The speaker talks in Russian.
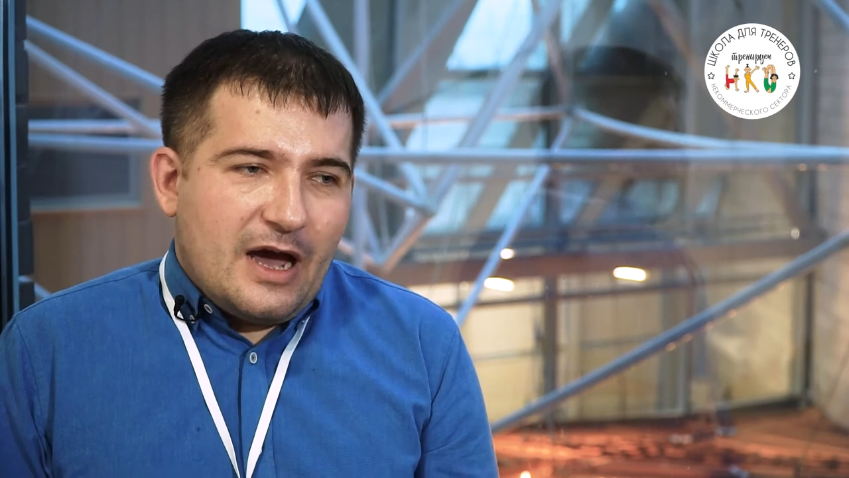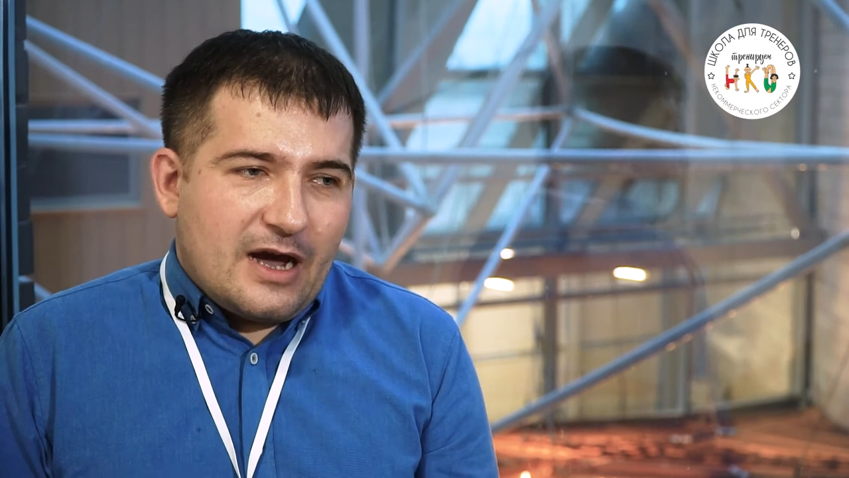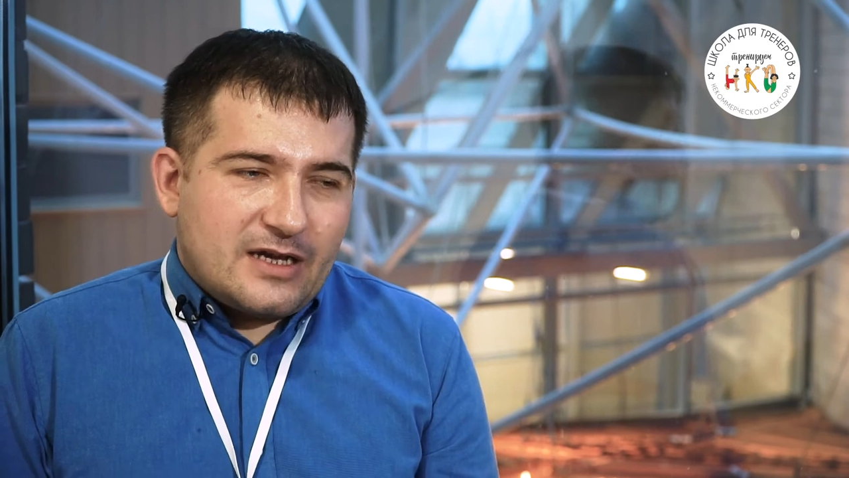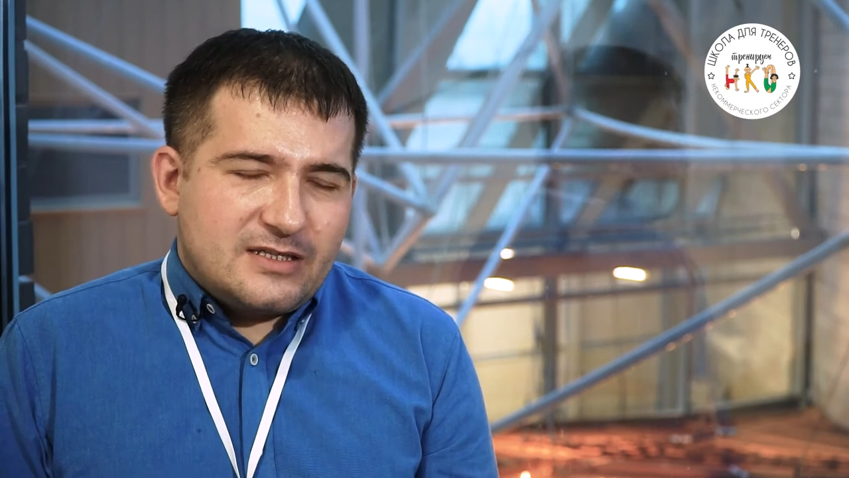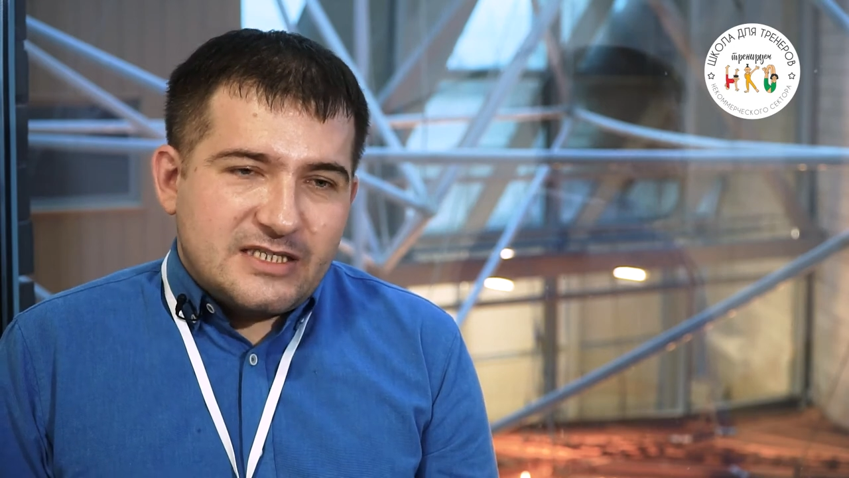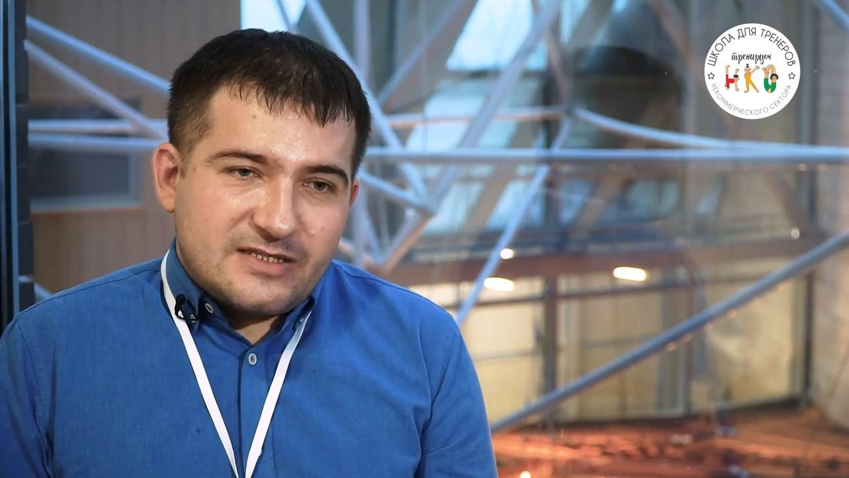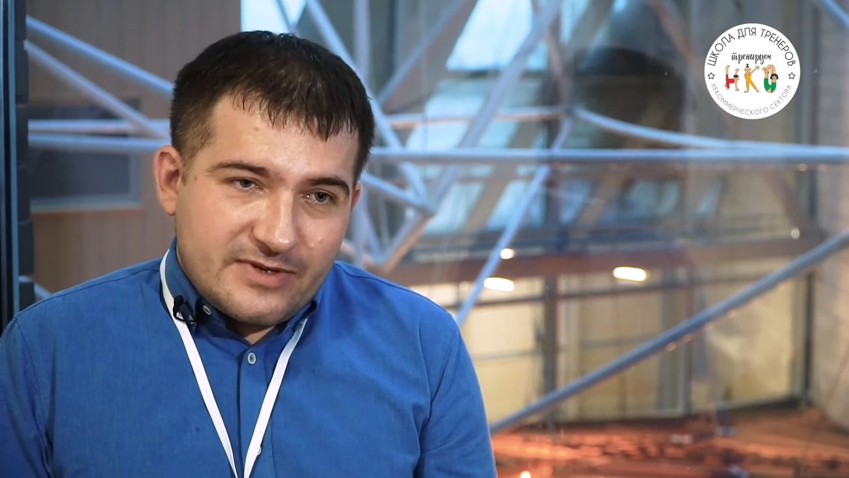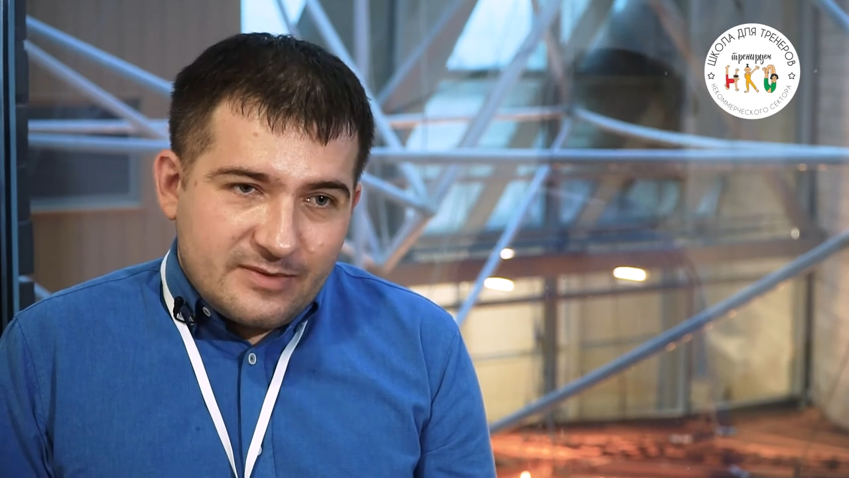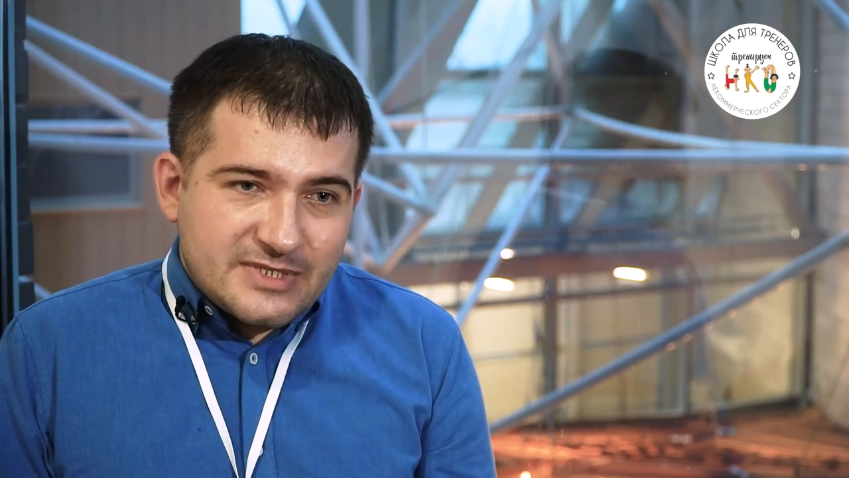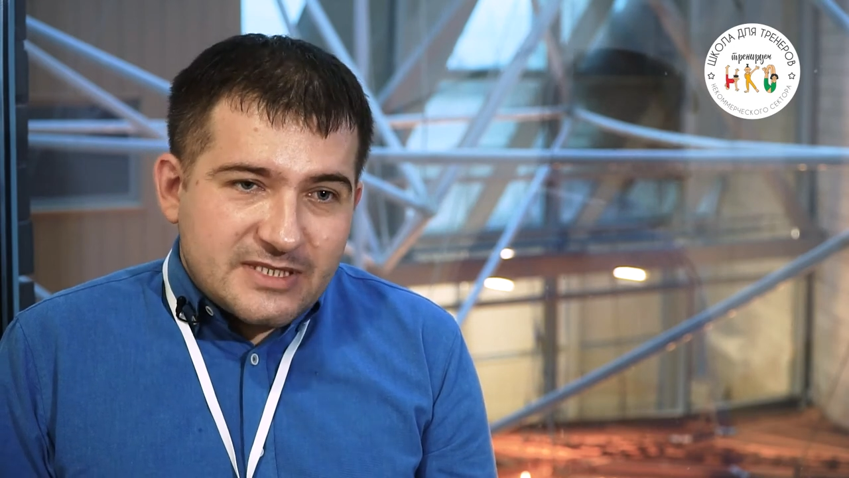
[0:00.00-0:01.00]
а когда
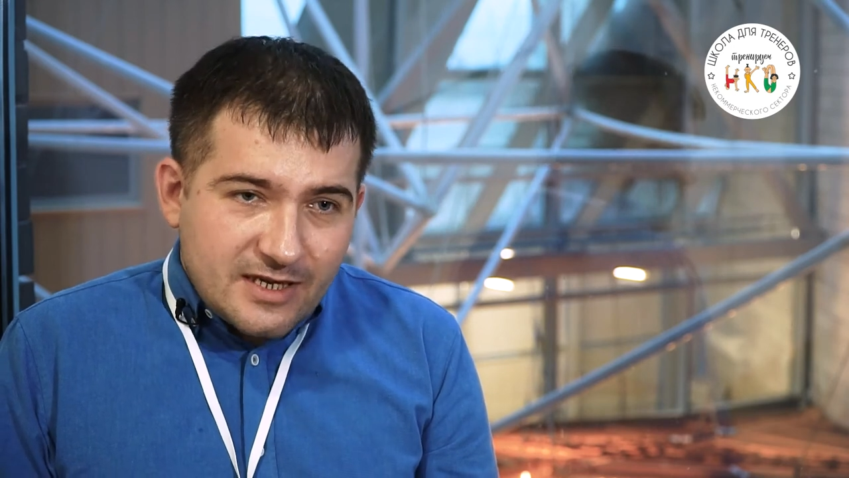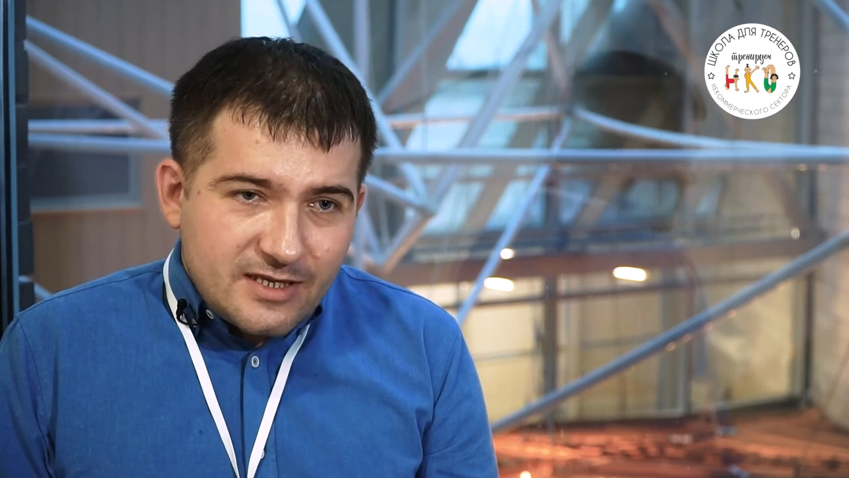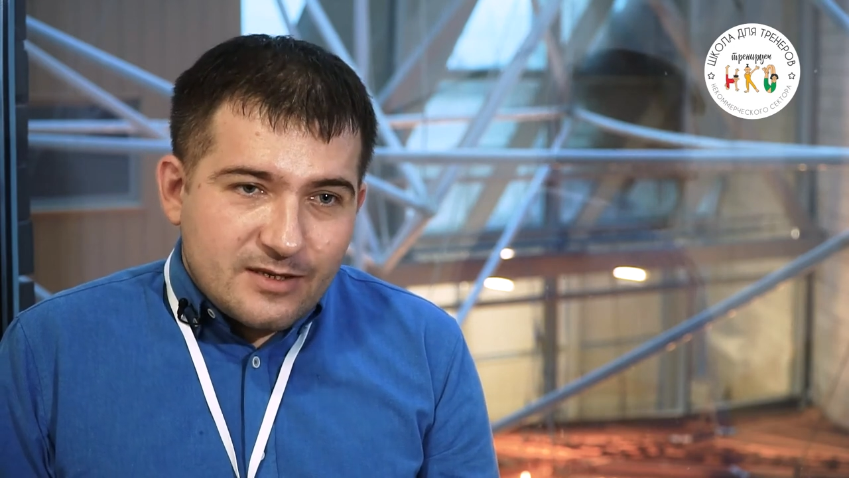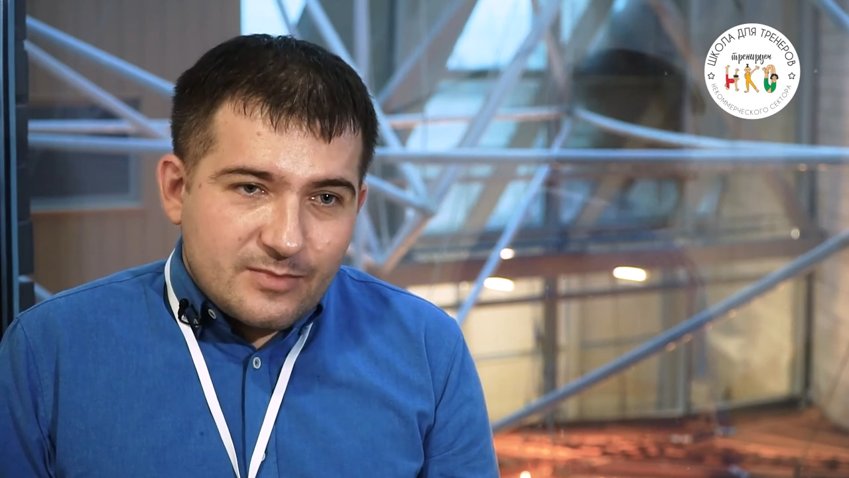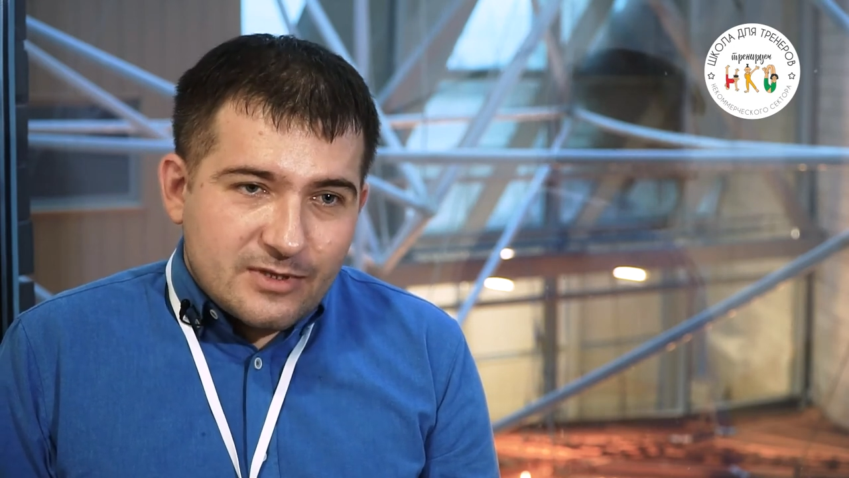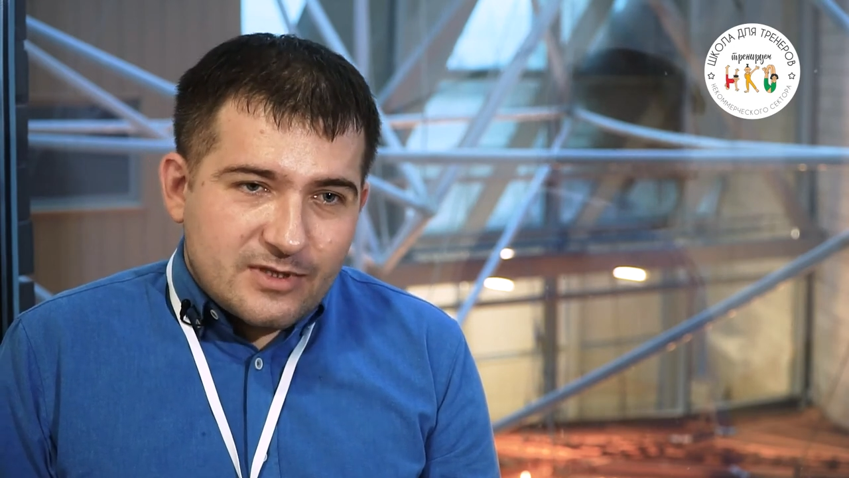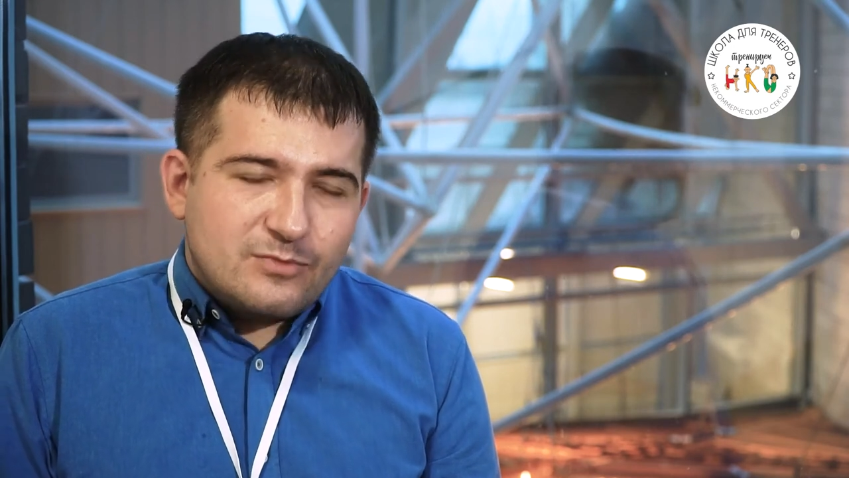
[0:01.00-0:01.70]
своими знаниями